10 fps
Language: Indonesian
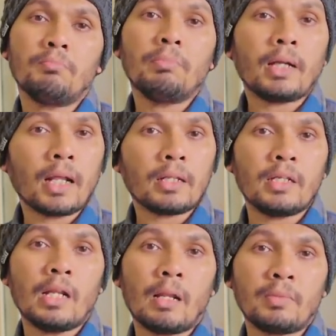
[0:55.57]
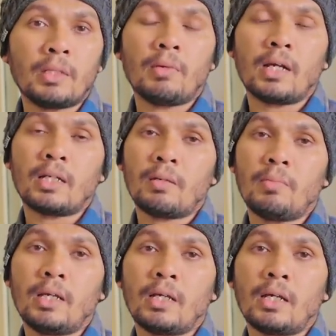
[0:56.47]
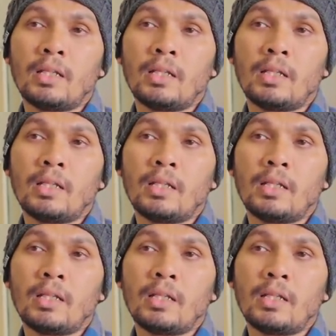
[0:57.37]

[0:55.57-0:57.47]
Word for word: berat di dalam timbangan kebaikan.